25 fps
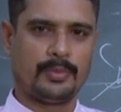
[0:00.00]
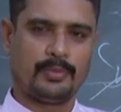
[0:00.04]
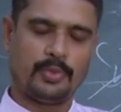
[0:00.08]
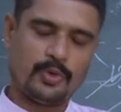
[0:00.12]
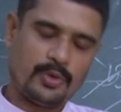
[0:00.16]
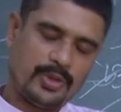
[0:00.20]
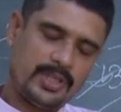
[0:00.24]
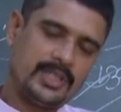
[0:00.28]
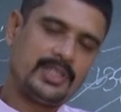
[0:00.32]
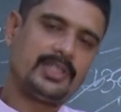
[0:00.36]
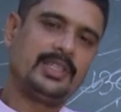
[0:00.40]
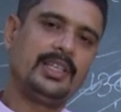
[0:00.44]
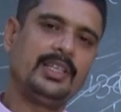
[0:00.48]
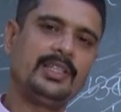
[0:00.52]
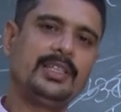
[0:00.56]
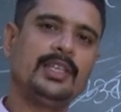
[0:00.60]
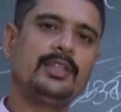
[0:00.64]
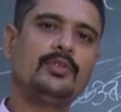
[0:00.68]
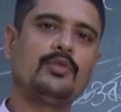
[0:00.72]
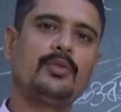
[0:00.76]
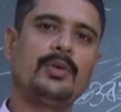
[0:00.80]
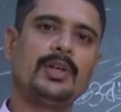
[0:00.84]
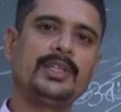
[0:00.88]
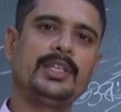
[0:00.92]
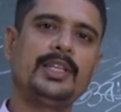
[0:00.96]
পরিস্থিতিতে
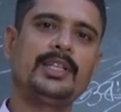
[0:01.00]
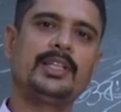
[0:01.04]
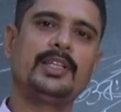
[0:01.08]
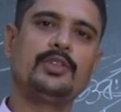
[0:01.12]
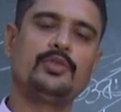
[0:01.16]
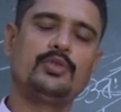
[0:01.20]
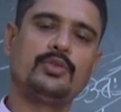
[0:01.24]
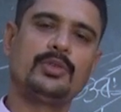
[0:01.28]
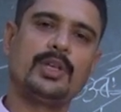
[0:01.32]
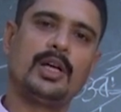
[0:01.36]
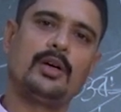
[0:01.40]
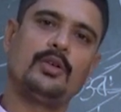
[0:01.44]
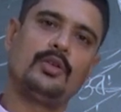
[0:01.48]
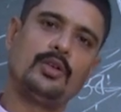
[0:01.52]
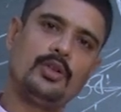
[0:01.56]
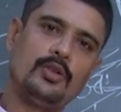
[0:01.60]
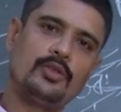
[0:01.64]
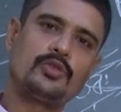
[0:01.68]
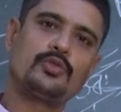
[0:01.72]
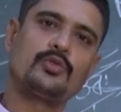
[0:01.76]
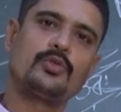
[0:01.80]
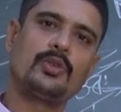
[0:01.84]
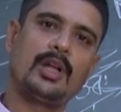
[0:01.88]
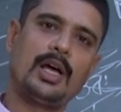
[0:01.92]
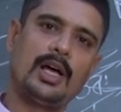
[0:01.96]
তোমাদের কিছুটা হলেও
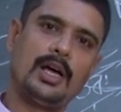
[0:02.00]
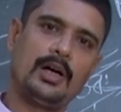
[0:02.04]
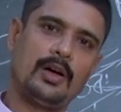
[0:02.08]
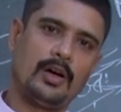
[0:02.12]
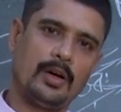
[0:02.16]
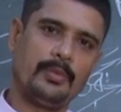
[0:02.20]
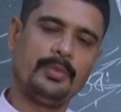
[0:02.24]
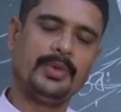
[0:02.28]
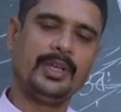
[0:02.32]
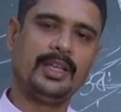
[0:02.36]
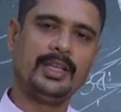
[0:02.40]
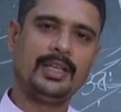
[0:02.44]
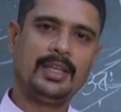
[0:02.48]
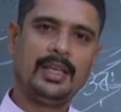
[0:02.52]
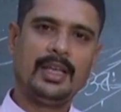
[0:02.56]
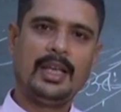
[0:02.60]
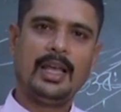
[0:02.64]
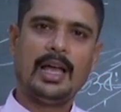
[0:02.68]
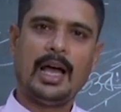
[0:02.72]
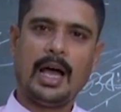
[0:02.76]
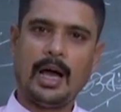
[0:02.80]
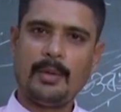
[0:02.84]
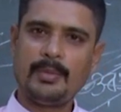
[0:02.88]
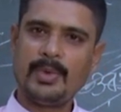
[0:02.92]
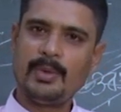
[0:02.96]
সুরাহা হবে
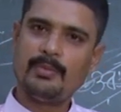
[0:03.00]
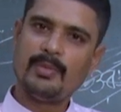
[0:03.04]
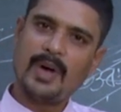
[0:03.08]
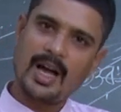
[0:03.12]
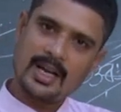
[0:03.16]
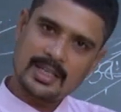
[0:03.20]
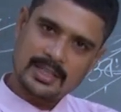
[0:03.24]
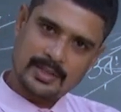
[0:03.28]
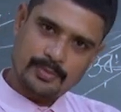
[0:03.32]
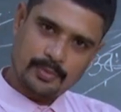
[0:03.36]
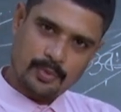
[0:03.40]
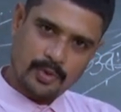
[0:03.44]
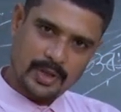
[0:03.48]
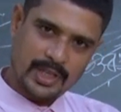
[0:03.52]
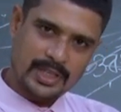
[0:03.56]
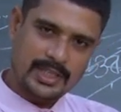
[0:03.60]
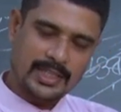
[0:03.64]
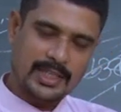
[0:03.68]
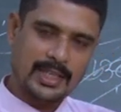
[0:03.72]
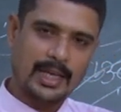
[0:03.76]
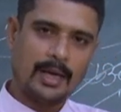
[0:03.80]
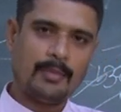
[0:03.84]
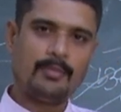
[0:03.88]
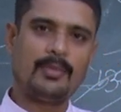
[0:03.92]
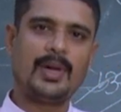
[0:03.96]
আমি মাস্ক
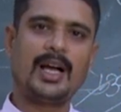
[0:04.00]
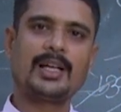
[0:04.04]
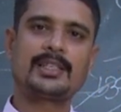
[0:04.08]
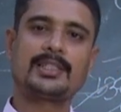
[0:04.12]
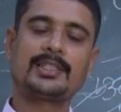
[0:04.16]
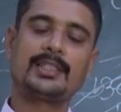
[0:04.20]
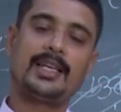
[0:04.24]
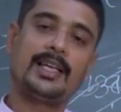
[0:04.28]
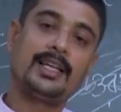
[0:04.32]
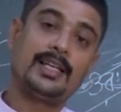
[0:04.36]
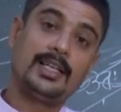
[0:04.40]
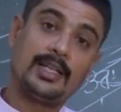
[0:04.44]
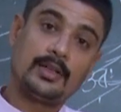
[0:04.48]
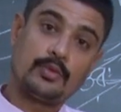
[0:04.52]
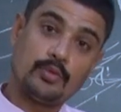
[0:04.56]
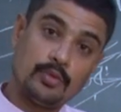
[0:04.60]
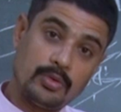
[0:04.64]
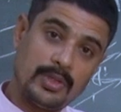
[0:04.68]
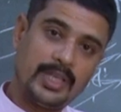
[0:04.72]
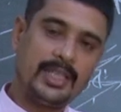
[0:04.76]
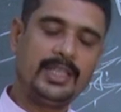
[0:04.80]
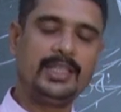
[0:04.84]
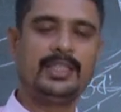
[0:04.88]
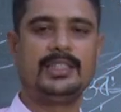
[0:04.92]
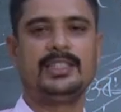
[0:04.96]
পরেছিলাম মাস্কটা এখানে
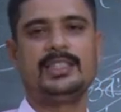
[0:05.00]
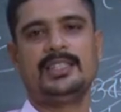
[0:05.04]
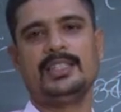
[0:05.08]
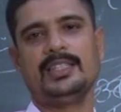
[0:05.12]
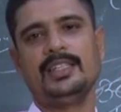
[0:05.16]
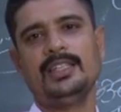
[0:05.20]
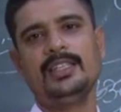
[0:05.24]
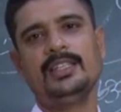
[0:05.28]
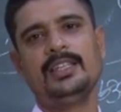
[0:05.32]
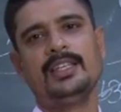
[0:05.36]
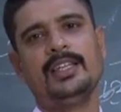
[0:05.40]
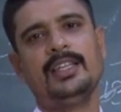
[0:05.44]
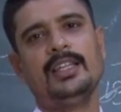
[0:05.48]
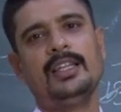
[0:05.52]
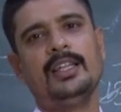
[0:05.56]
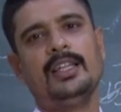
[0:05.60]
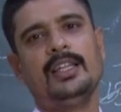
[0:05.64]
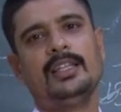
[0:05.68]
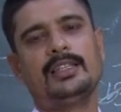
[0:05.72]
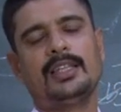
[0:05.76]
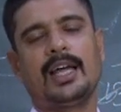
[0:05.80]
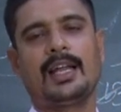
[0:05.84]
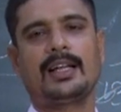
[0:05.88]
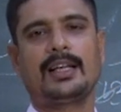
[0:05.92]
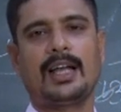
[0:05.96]
খুলে নিচ্ছি
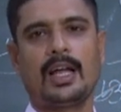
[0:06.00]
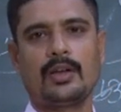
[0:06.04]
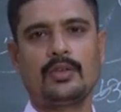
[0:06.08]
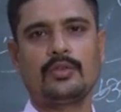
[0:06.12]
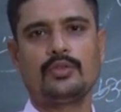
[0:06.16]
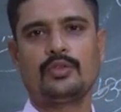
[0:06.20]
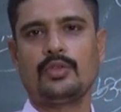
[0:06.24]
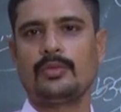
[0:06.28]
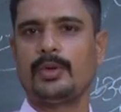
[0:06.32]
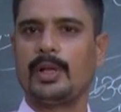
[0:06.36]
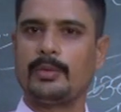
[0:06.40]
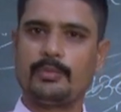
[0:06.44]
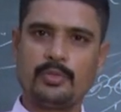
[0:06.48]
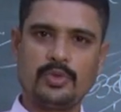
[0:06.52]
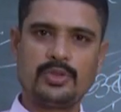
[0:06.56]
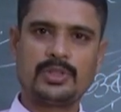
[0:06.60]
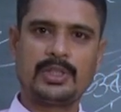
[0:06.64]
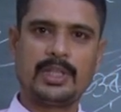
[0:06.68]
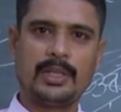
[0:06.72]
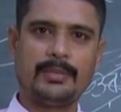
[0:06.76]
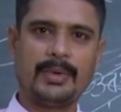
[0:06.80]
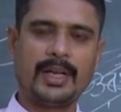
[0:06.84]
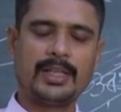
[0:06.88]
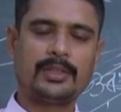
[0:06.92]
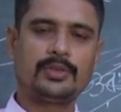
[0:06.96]
তার কারণ তোমরা
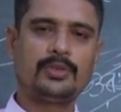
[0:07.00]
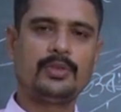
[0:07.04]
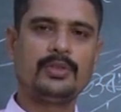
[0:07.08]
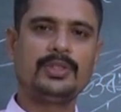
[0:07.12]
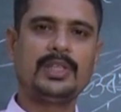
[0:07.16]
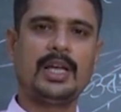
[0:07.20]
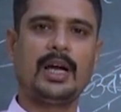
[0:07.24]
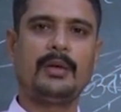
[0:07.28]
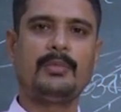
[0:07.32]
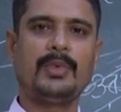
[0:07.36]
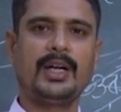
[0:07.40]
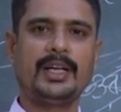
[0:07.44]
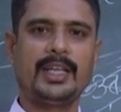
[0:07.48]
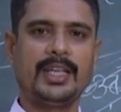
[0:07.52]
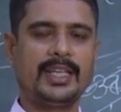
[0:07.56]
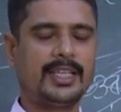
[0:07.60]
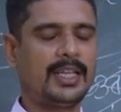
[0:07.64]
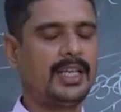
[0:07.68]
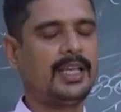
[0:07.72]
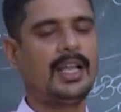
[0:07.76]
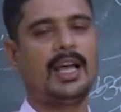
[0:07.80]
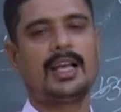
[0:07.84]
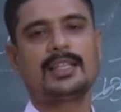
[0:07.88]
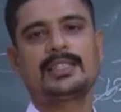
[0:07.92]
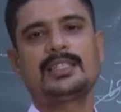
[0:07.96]
বুঝতে পারছো যে আমার
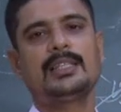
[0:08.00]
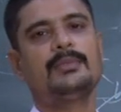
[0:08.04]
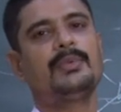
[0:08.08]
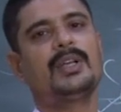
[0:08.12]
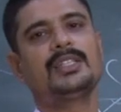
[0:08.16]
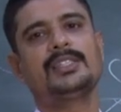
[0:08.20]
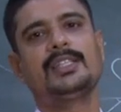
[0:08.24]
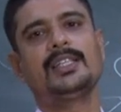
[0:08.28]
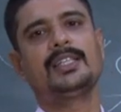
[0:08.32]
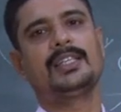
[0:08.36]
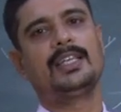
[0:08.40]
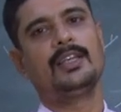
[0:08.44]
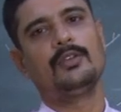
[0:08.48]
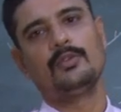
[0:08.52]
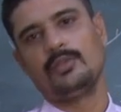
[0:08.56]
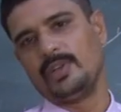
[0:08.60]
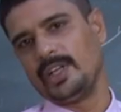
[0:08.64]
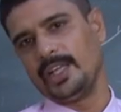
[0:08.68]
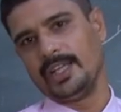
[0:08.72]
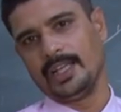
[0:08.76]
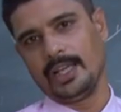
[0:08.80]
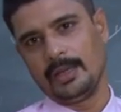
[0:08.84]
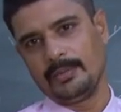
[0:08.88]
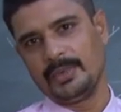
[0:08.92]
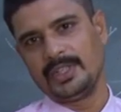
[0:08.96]
এইখানে আশেপাশে কেউ
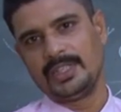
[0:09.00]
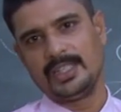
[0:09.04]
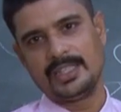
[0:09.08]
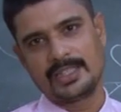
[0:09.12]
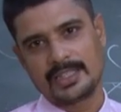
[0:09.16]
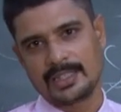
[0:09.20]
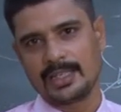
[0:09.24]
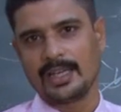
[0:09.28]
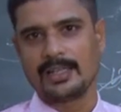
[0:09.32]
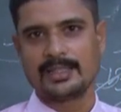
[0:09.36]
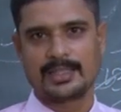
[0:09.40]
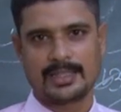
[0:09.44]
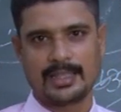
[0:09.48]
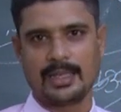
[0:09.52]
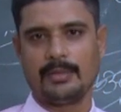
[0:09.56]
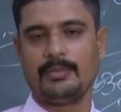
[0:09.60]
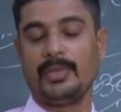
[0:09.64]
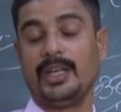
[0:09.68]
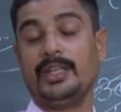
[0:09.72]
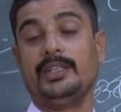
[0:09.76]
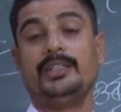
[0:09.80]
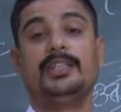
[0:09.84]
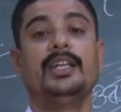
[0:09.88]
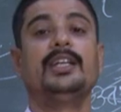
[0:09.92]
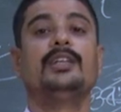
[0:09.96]
নেই আমি ডিস্টেন্সটা
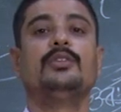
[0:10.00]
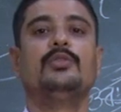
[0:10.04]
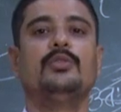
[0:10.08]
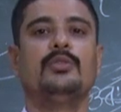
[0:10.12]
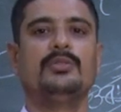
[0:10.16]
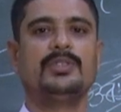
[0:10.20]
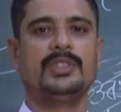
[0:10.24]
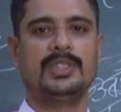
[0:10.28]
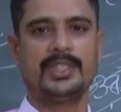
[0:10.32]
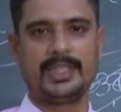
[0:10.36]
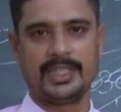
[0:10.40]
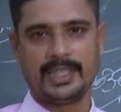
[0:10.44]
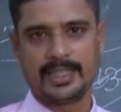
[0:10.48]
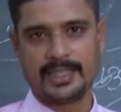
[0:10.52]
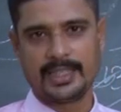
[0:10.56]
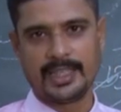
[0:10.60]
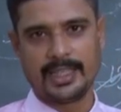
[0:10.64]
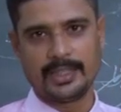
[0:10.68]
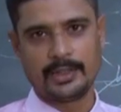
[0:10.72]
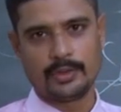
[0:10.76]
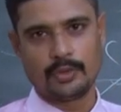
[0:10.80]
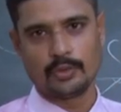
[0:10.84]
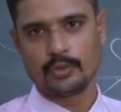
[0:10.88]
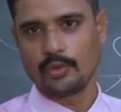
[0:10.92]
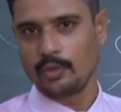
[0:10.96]
মেনটেন করছি
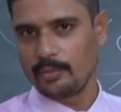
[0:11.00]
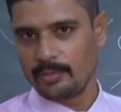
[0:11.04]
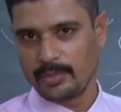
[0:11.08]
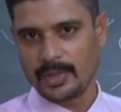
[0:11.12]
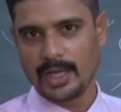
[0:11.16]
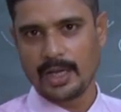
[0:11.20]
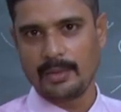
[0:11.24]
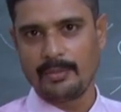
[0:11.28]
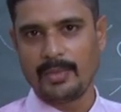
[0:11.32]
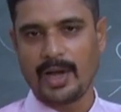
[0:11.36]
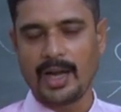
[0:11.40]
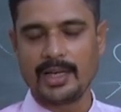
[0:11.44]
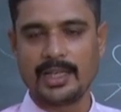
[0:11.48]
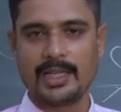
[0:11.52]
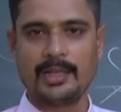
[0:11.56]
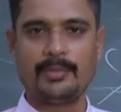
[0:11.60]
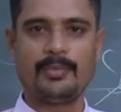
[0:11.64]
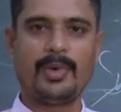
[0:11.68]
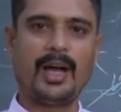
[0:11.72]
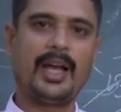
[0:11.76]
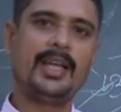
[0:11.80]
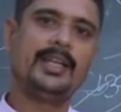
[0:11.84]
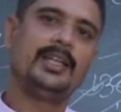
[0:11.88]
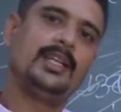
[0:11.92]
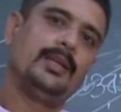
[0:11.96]
কিন্তু তোমরা বাড়ির
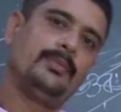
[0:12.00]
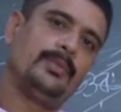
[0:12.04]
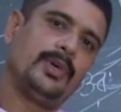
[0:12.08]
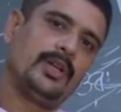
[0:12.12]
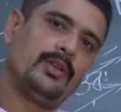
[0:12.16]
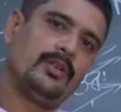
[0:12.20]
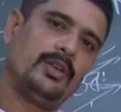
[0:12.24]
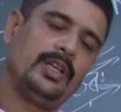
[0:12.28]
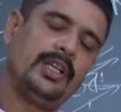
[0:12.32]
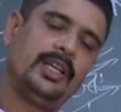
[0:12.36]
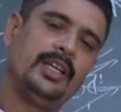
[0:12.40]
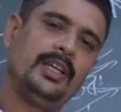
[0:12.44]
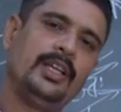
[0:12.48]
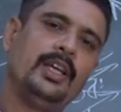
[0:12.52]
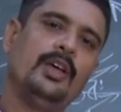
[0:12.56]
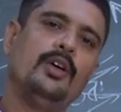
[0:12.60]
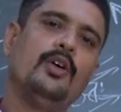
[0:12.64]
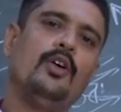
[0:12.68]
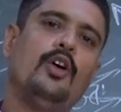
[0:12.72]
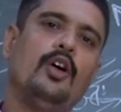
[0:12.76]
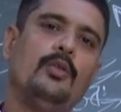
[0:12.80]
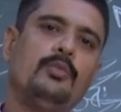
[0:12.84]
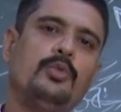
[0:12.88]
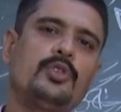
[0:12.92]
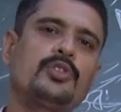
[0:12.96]
বাইরে বেরোলে
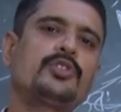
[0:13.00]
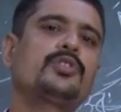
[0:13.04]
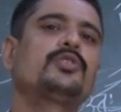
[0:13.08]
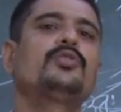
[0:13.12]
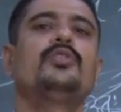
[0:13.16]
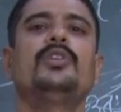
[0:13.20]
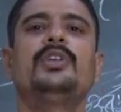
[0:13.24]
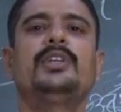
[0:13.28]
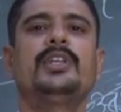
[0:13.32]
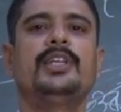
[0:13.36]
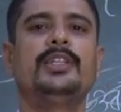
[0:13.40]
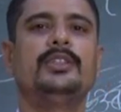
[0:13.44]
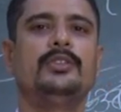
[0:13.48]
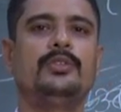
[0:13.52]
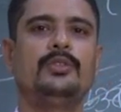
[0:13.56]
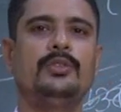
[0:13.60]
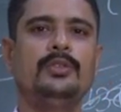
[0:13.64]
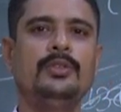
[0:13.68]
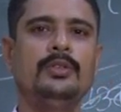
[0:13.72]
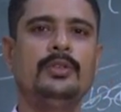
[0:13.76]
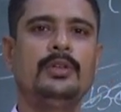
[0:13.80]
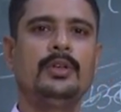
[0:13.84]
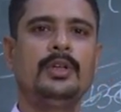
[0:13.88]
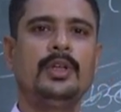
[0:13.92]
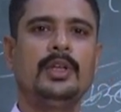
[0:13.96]
অবশ্যই কিন্তু
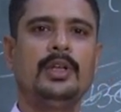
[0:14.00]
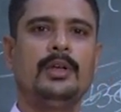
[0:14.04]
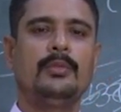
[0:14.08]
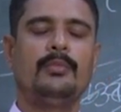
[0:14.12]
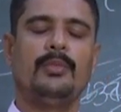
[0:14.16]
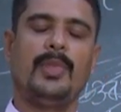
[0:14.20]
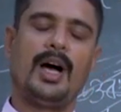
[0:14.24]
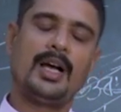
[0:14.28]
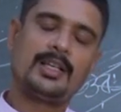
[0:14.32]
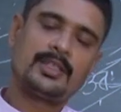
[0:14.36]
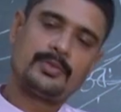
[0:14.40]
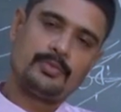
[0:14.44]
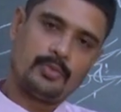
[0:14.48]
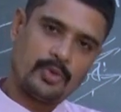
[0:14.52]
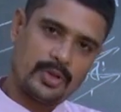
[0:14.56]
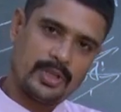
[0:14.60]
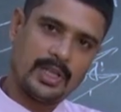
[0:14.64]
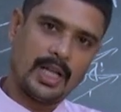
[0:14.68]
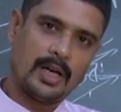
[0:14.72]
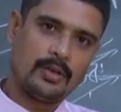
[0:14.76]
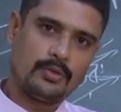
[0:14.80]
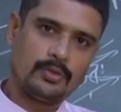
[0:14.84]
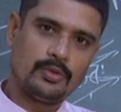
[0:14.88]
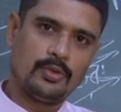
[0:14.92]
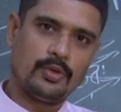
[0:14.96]
মাস্ক
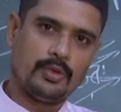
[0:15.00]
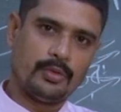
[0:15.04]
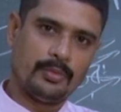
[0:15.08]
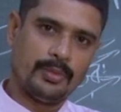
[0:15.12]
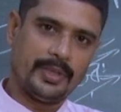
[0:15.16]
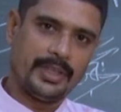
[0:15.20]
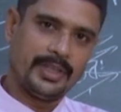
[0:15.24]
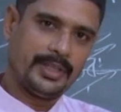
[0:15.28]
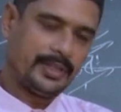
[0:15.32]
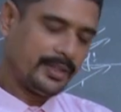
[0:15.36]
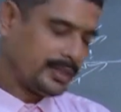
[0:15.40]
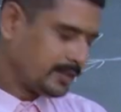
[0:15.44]
পরিধান করবে